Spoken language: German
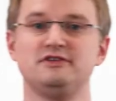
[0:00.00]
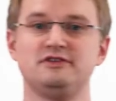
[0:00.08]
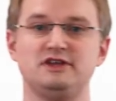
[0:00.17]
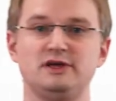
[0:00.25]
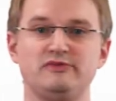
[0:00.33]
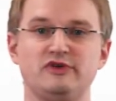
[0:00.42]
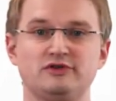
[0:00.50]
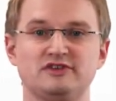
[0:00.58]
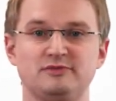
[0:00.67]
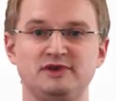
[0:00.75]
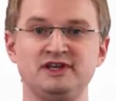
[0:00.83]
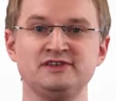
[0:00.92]
nehmen wir
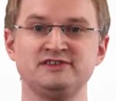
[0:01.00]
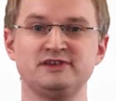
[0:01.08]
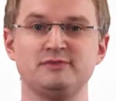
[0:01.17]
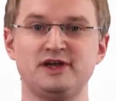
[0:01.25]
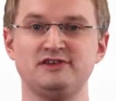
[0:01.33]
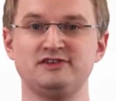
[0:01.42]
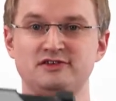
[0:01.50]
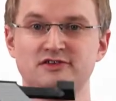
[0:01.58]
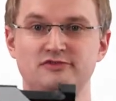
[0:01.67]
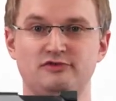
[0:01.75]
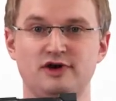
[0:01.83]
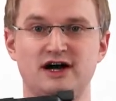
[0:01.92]
unser Biegesegment
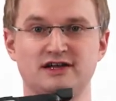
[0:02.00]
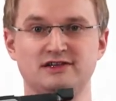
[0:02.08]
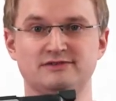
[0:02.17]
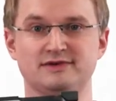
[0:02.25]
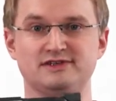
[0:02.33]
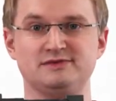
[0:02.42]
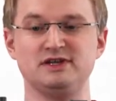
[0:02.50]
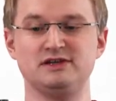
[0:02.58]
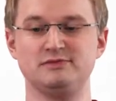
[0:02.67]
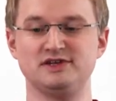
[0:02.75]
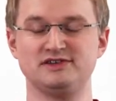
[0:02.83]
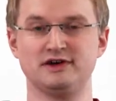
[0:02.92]
für 28
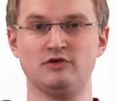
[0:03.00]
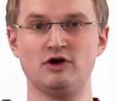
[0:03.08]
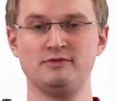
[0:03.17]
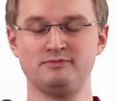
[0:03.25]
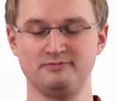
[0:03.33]
mm Rohr,